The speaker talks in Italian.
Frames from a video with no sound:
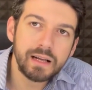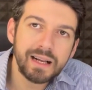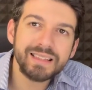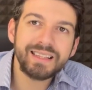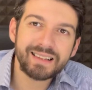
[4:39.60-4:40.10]

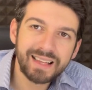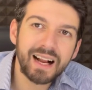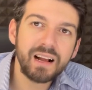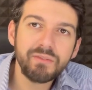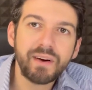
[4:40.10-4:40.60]
Si
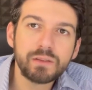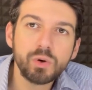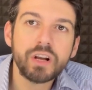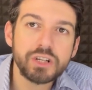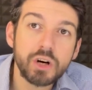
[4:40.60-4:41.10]
attacca al
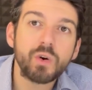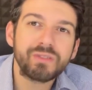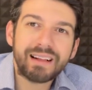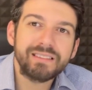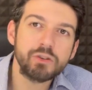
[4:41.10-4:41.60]
fatto che c'erano
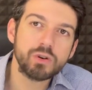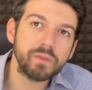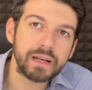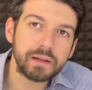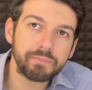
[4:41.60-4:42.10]
tanti
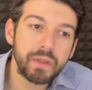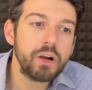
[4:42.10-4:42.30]
giovani.